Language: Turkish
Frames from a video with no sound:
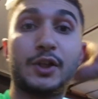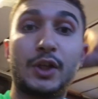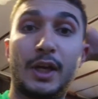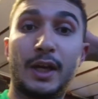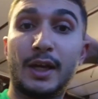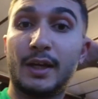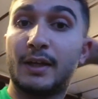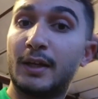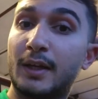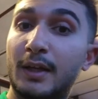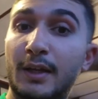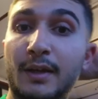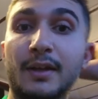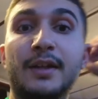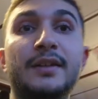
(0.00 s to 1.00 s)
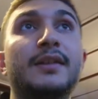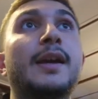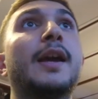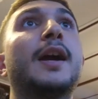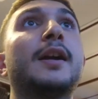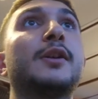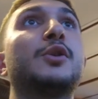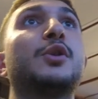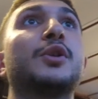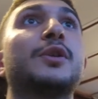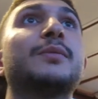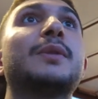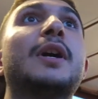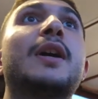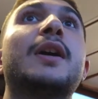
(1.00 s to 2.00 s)
şeye değer
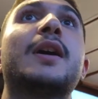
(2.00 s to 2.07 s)
diyorum.